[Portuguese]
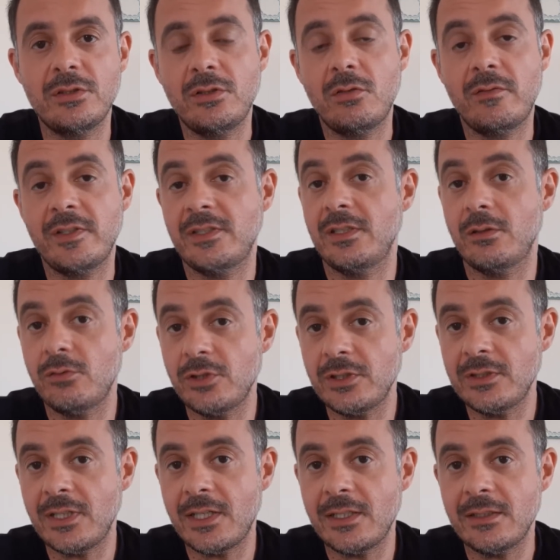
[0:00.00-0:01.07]
Então vai ser um
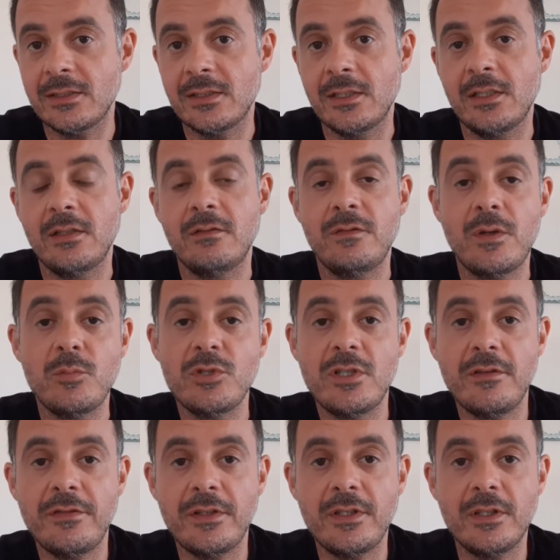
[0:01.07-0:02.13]
jantar, vamos
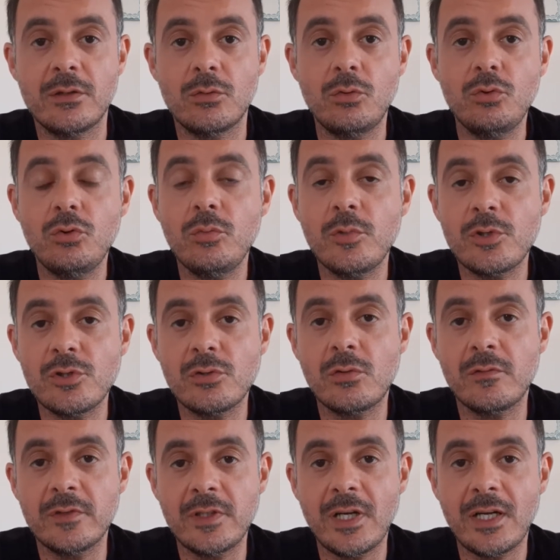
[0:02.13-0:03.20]
definir o número de
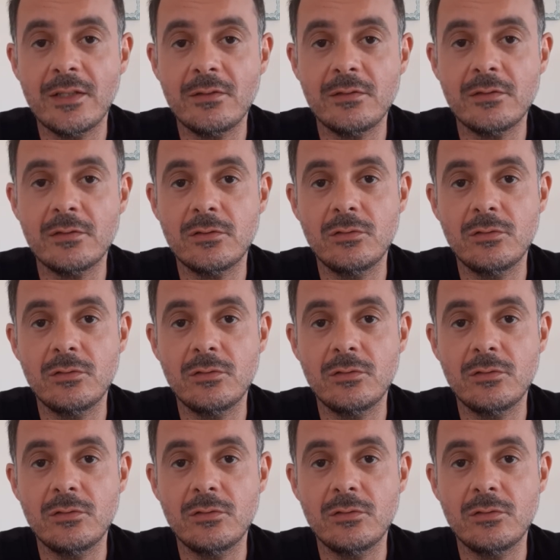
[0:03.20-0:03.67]
convidados,